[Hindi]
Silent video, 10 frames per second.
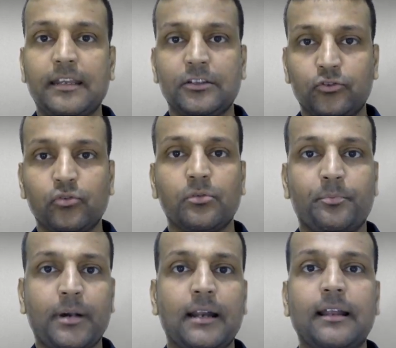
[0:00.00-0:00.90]
के दो
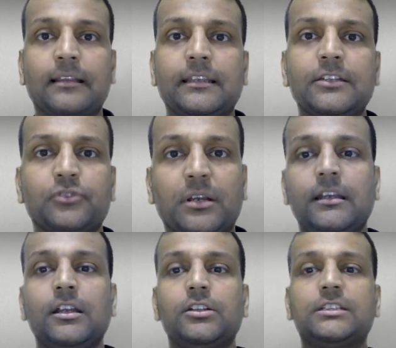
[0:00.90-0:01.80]
पार्ट आते हैं जो
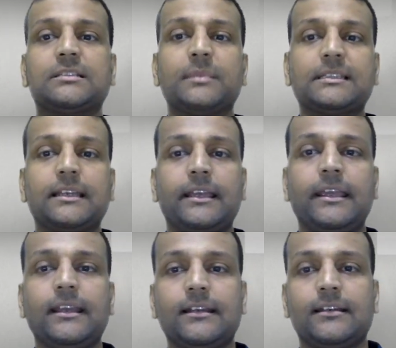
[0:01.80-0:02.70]
जिसमें से
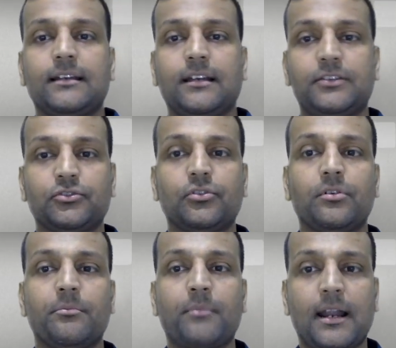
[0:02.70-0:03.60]
एक जो
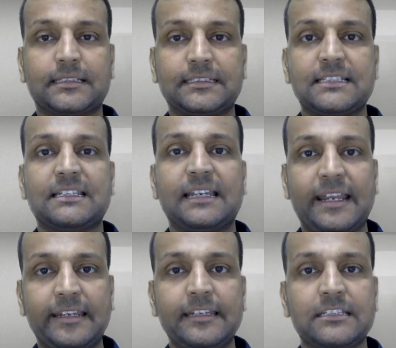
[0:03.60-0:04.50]
मार्क्सिस्ट
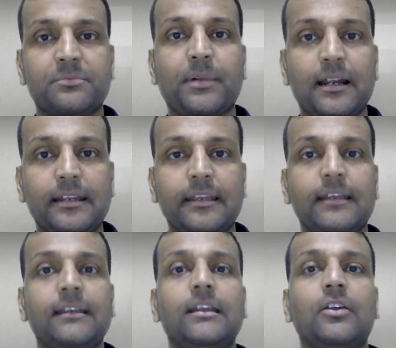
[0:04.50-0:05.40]
लेनिनिस्ट पार्टी है
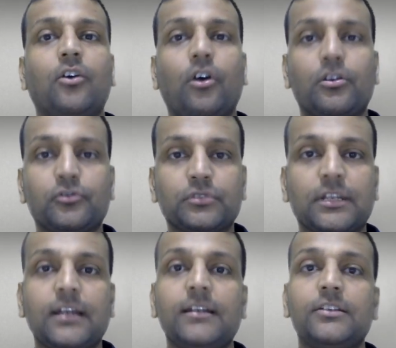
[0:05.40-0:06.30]
और दूसरा
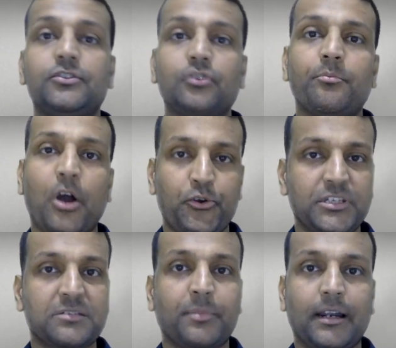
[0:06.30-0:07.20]
जो
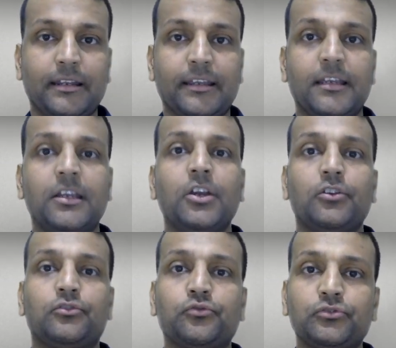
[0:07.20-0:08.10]
माओइस्ट पार्टी है
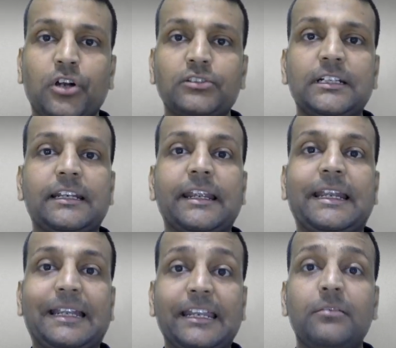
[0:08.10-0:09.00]

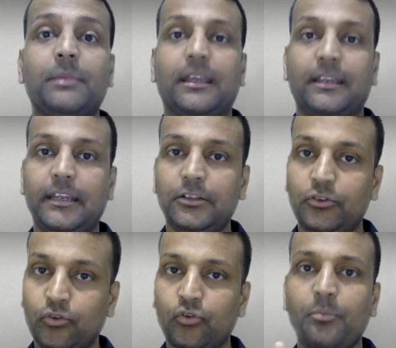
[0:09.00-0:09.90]
2018 में इन
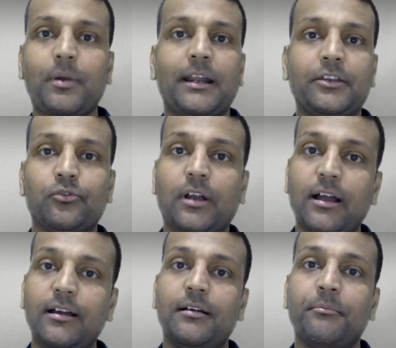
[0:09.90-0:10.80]
दोनों पार्टियों का
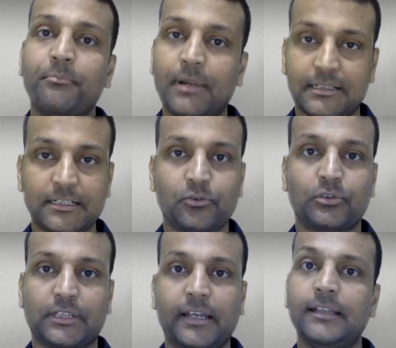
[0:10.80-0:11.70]
मर्जर
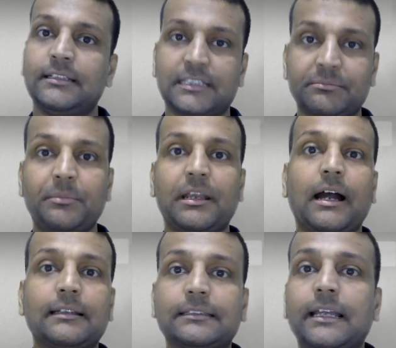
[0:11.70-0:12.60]
होता है जिसमें भी
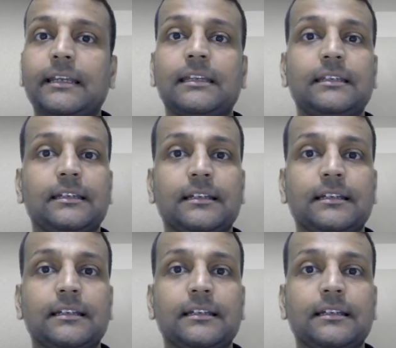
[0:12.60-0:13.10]
कहा जाता है कि